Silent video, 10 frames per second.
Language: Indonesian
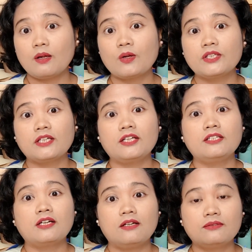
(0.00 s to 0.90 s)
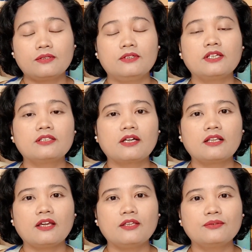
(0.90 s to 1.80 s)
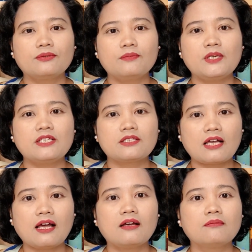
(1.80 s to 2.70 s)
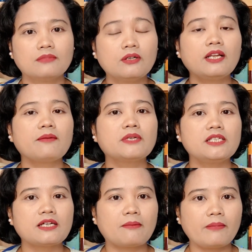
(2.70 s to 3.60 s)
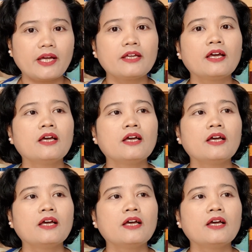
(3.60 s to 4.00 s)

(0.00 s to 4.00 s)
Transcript: kalau kita di jalan tol di Italia itu bisa boleh mencapai